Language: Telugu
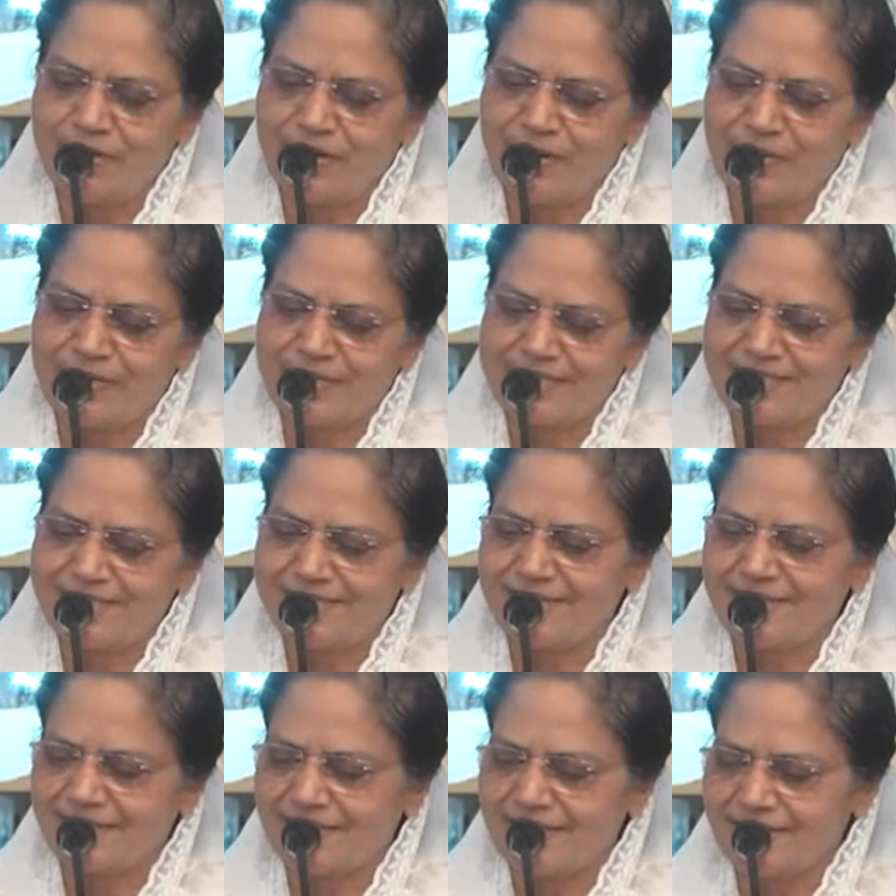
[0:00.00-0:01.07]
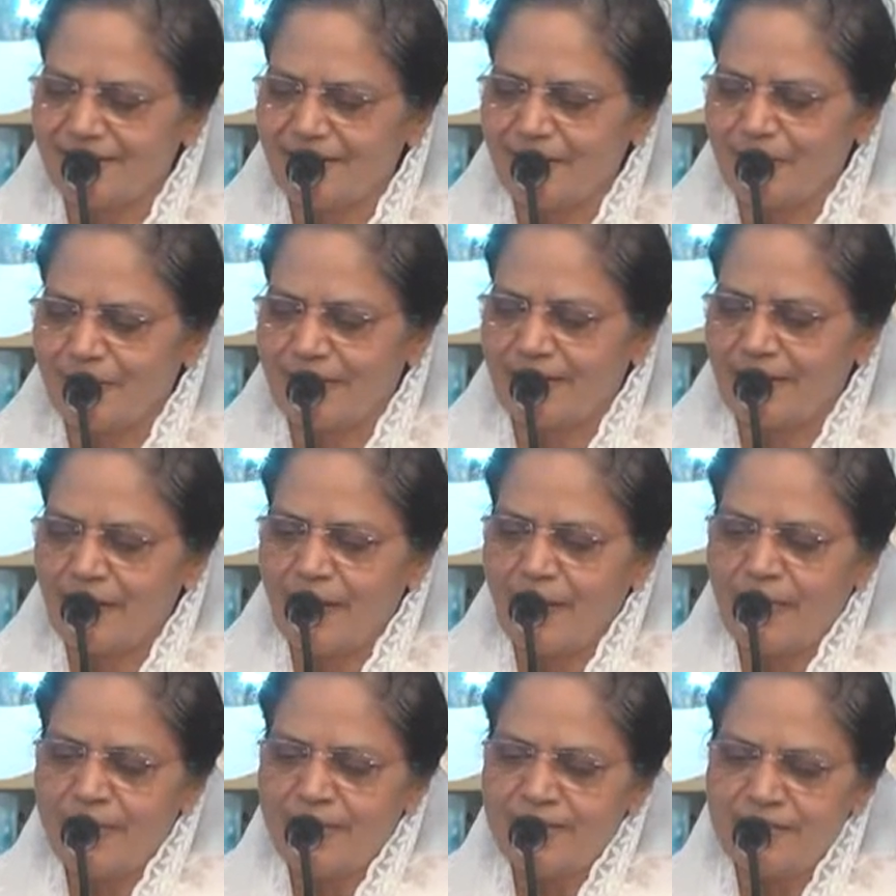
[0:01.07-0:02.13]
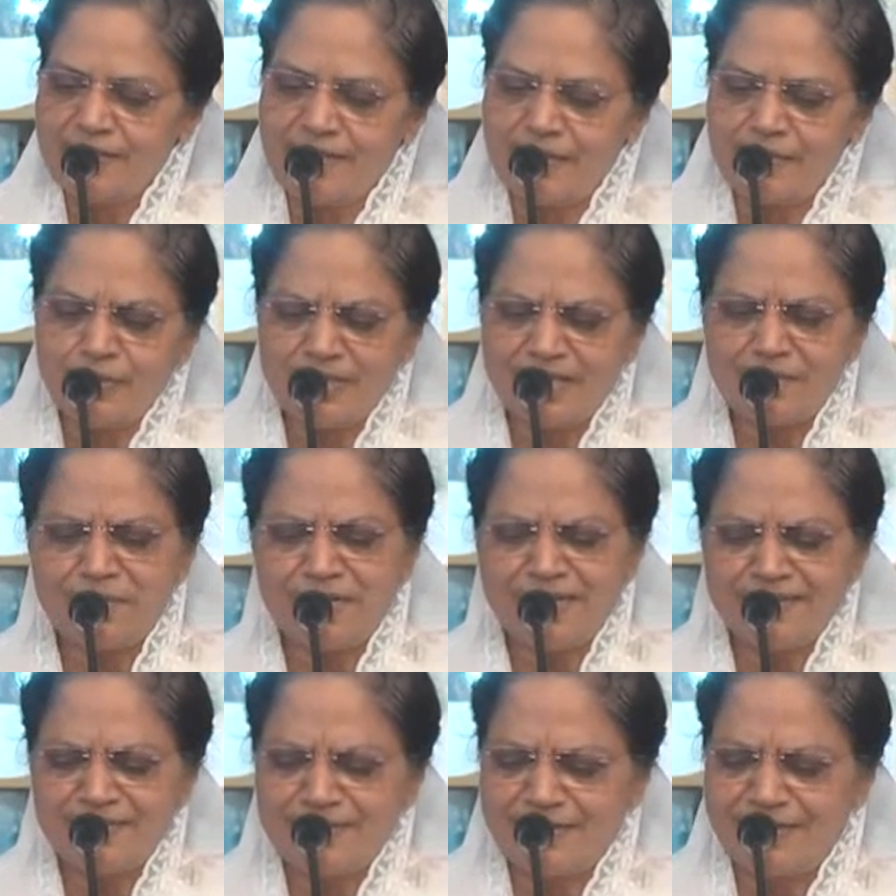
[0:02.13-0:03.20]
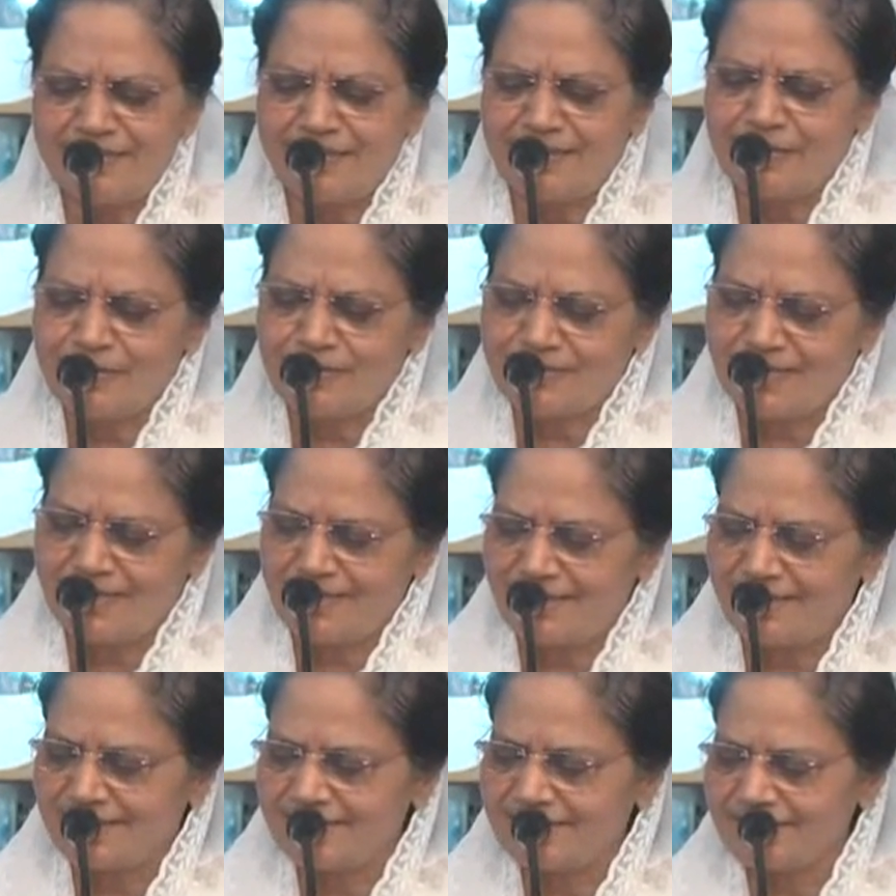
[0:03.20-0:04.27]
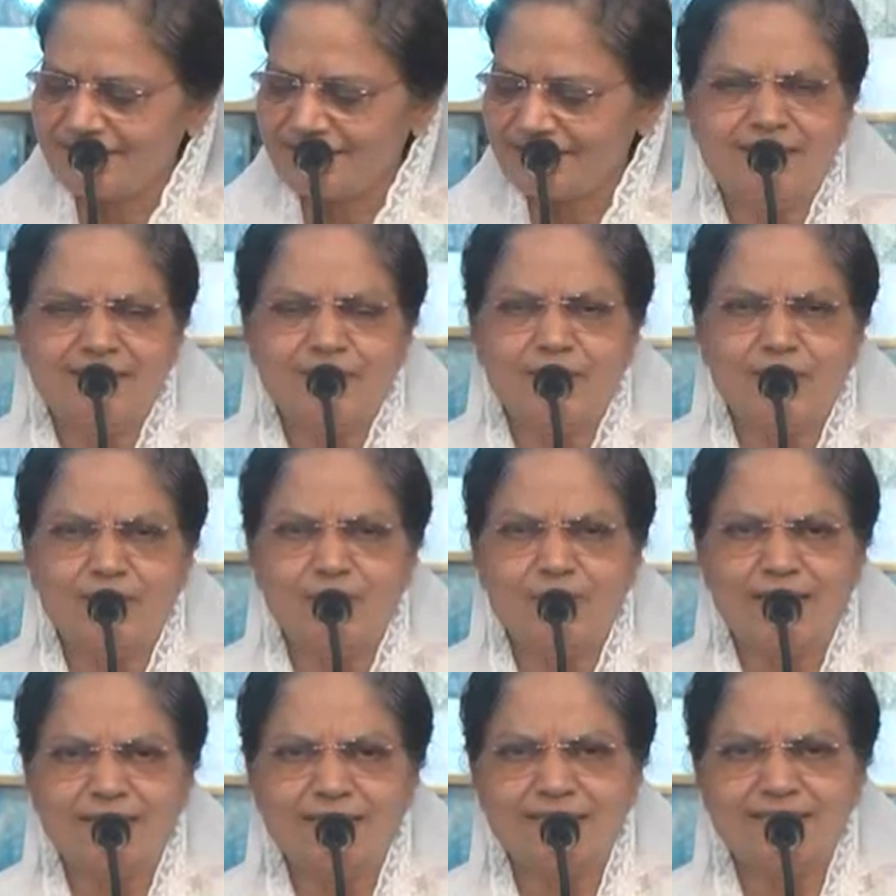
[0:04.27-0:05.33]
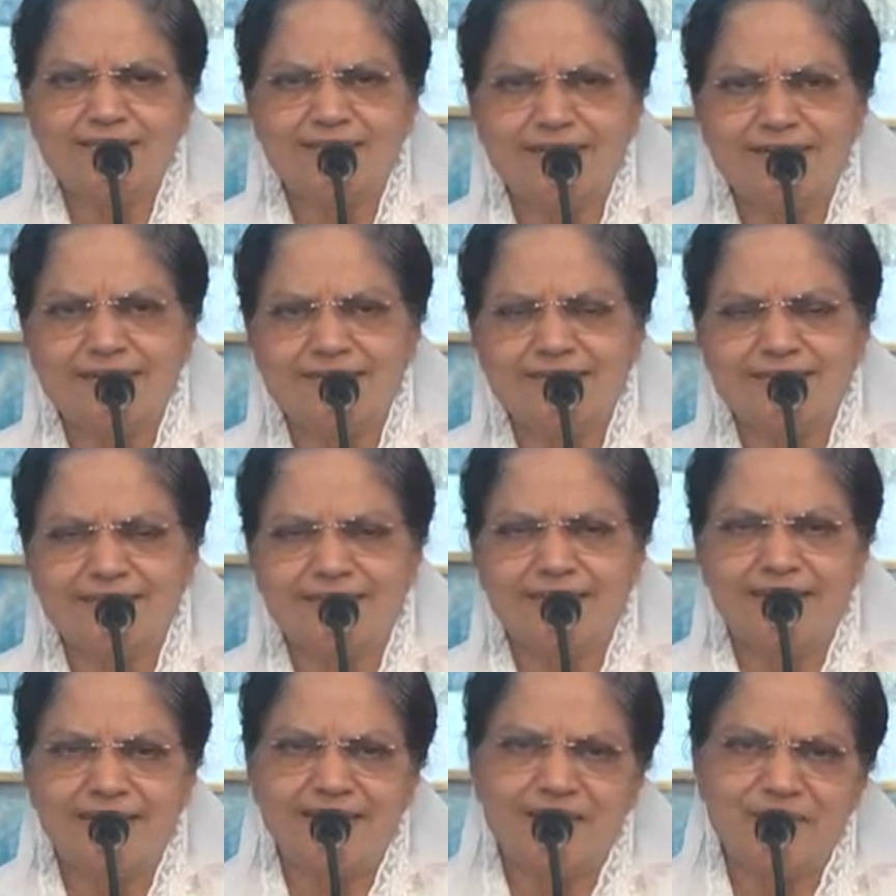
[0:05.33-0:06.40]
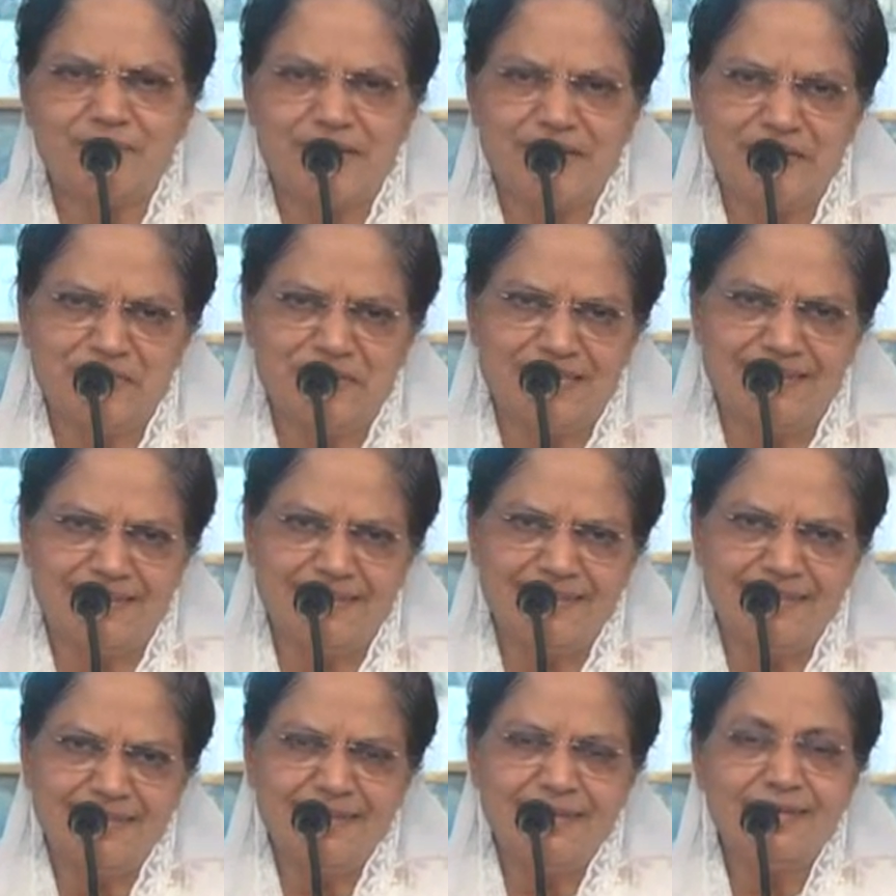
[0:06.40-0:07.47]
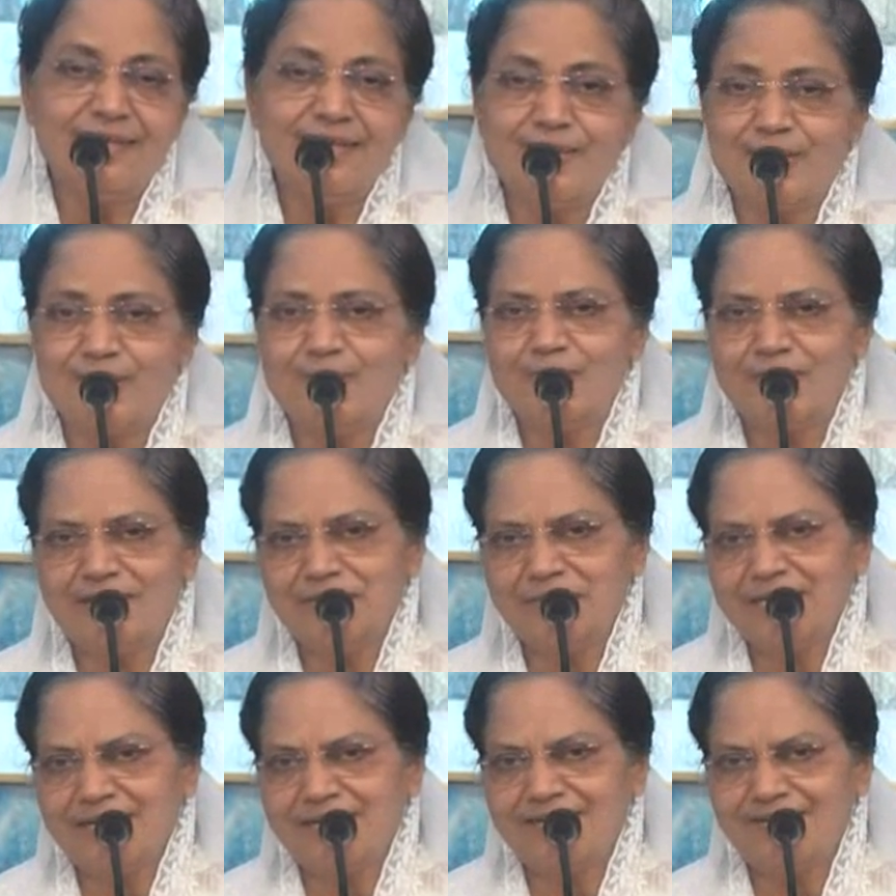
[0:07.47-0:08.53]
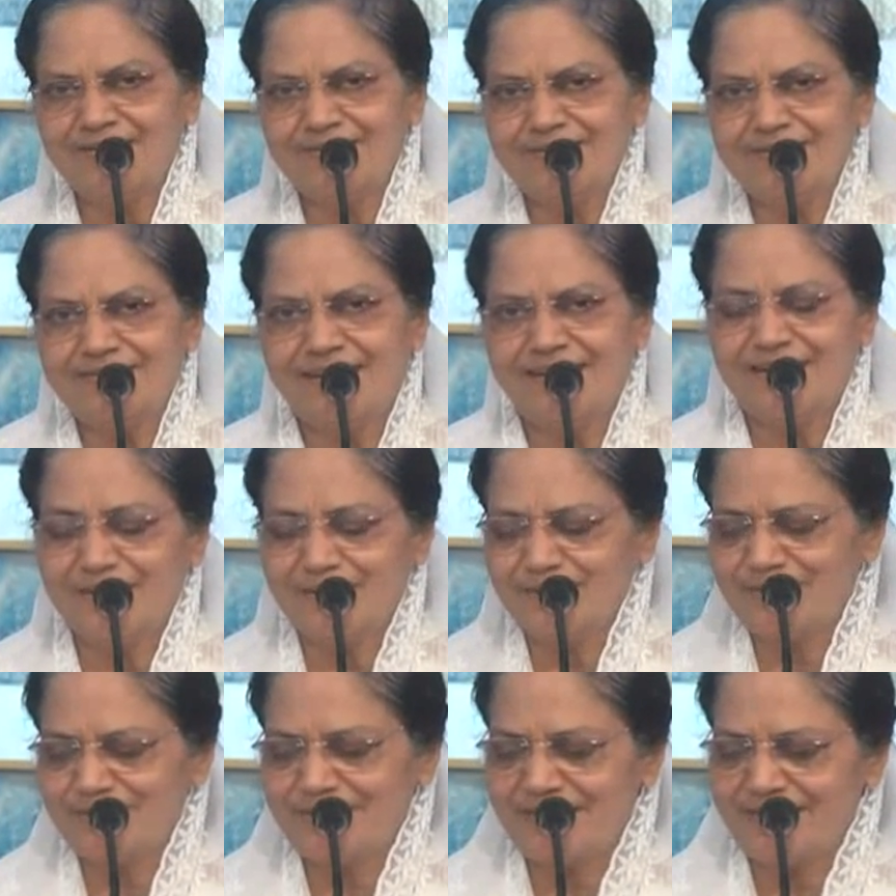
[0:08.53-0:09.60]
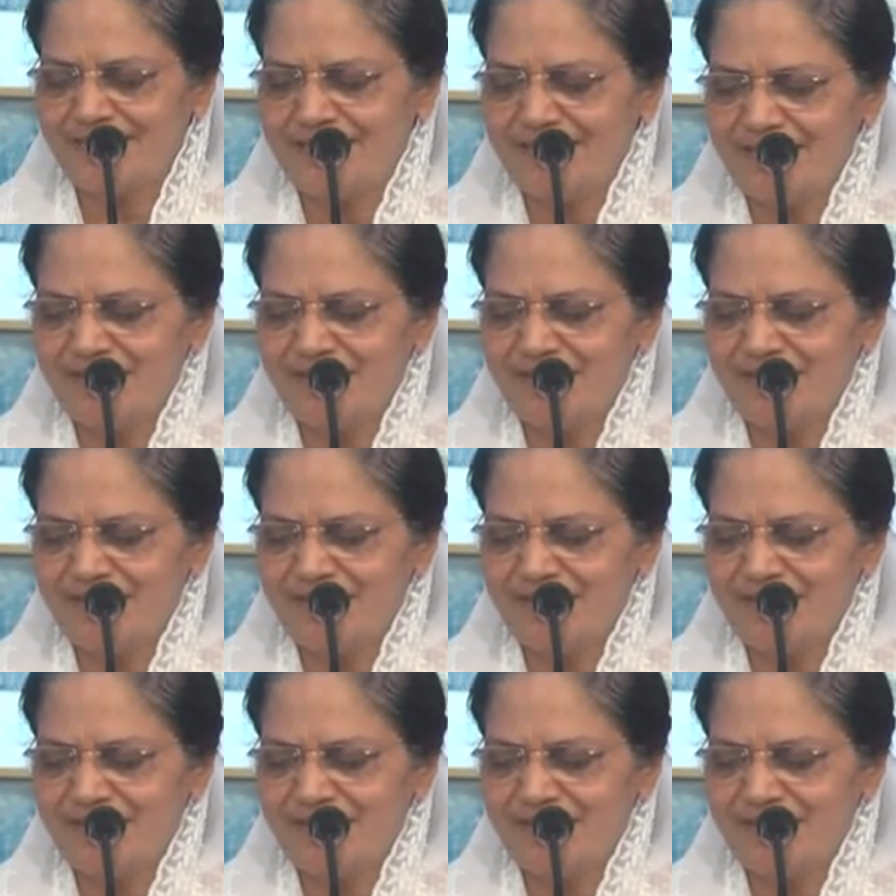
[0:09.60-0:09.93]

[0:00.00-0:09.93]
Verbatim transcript: కుమారులు రచించిన కీర్తనలు కూడా నీ దేవుడు ఏమాయను అని అడుగుతున్నారని దేవుడు అది చేస్తాడు ఇది చేస్తాడంటే నీ పని ఏమైంది నీ దేవుడు ఏమైనాడు అని అడుగుతుంటే